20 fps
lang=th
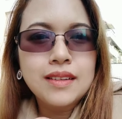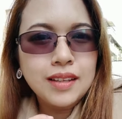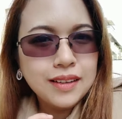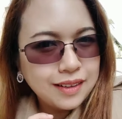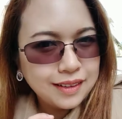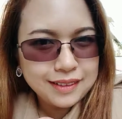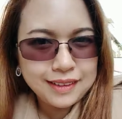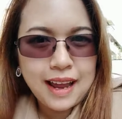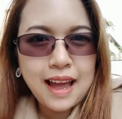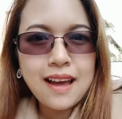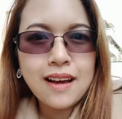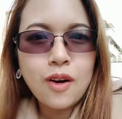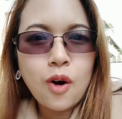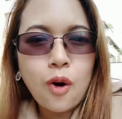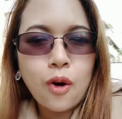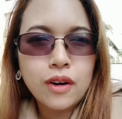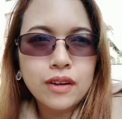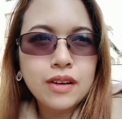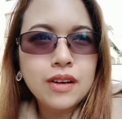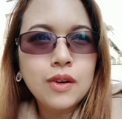เถิดนะข
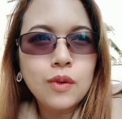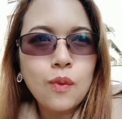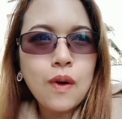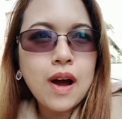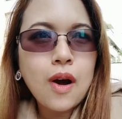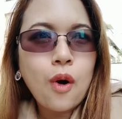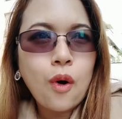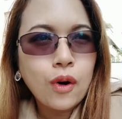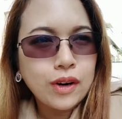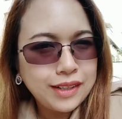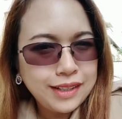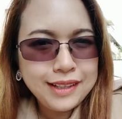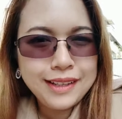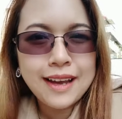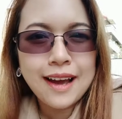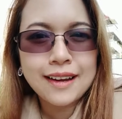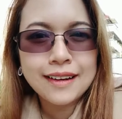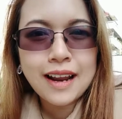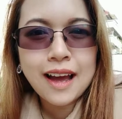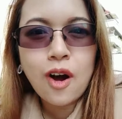อเถอะว่าขอเถี
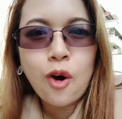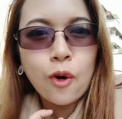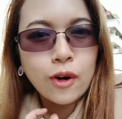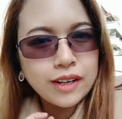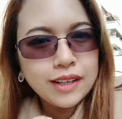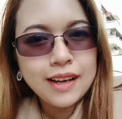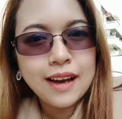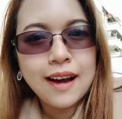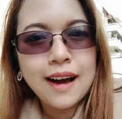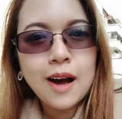ยงนะขอเถียง